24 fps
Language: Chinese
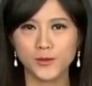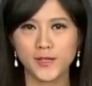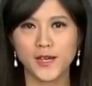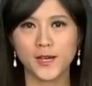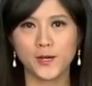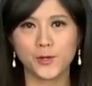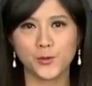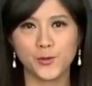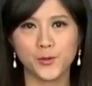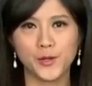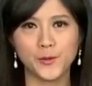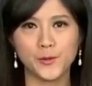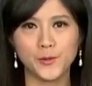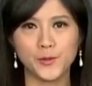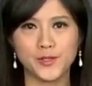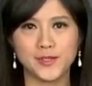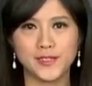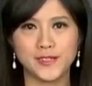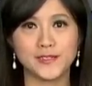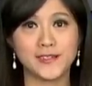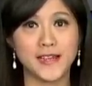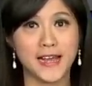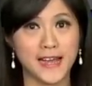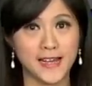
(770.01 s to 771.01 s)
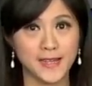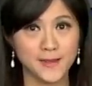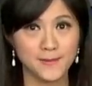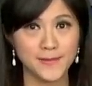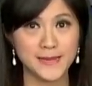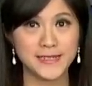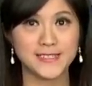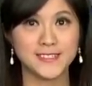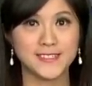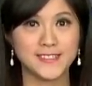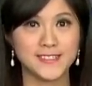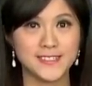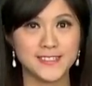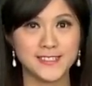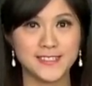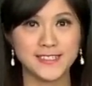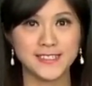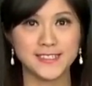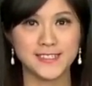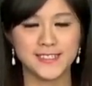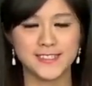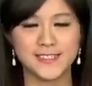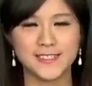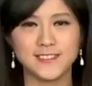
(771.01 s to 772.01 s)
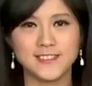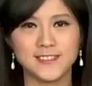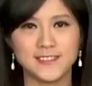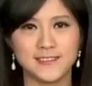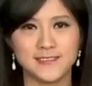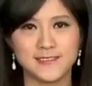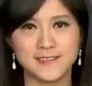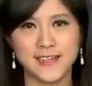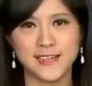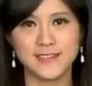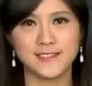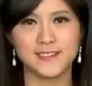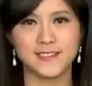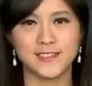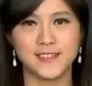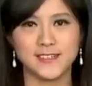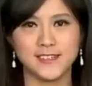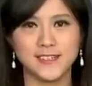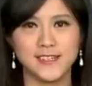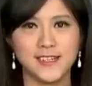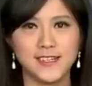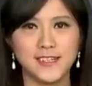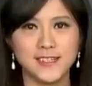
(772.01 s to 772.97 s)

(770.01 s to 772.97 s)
大规模的台北世界新车大展。